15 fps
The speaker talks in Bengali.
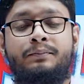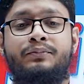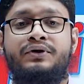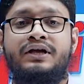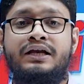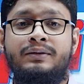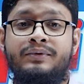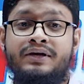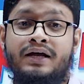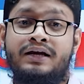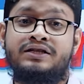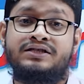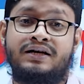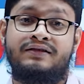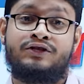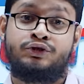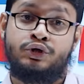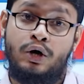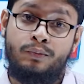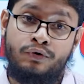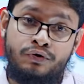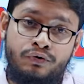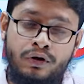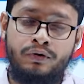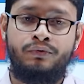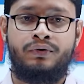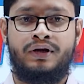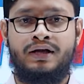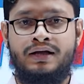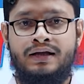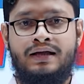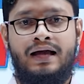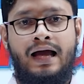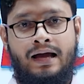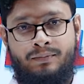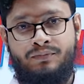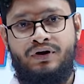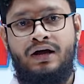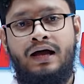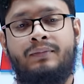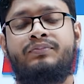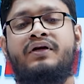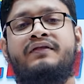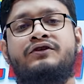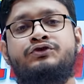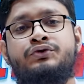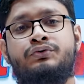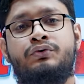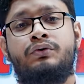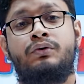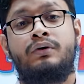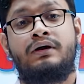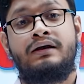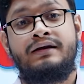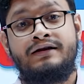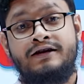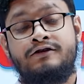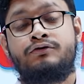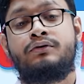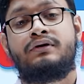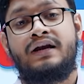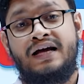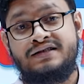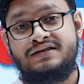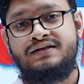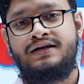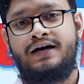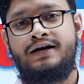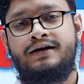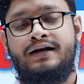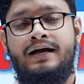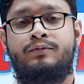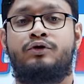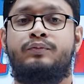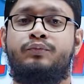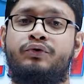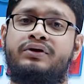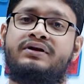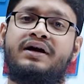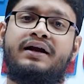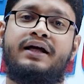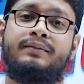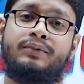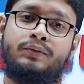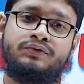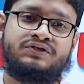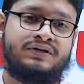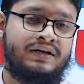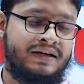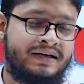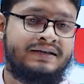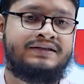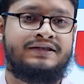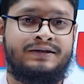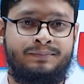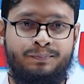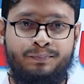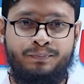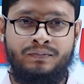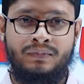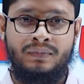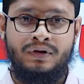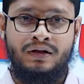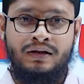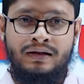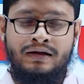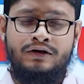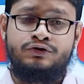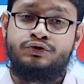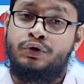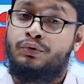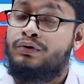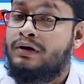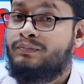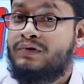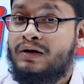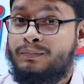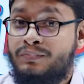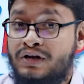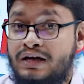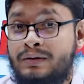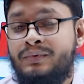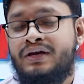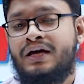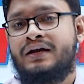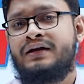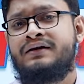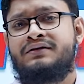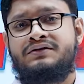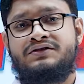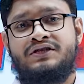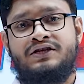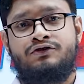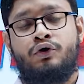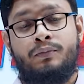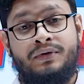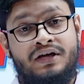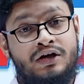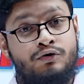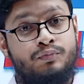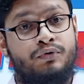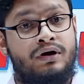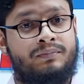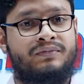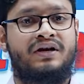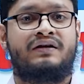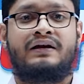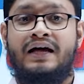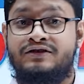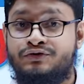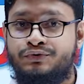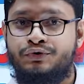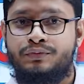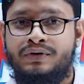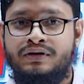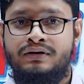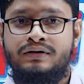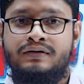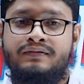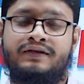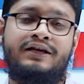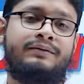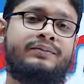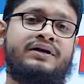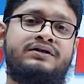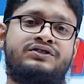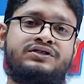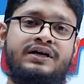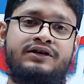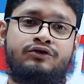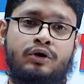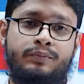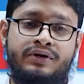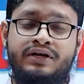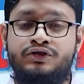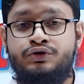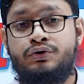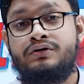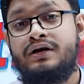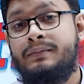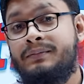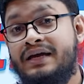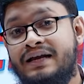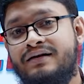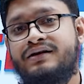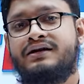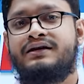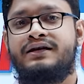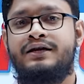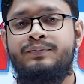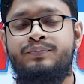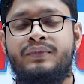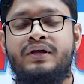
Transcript: প্রিলিমিনারির সাথে সমন্বয় করে আমরা আপনাদের জন্য লিখিত ক্লাস নেয়ার এবং পরীক্ষা নেয়ার ব্যবস্থা রেখেছি যখন আপনারা প্রিলিমিনারির যে টপিকের উপর আপনারা ক্লাস করবেন দেখবেন সেই টপিকের সঙ্গে মিল রেখে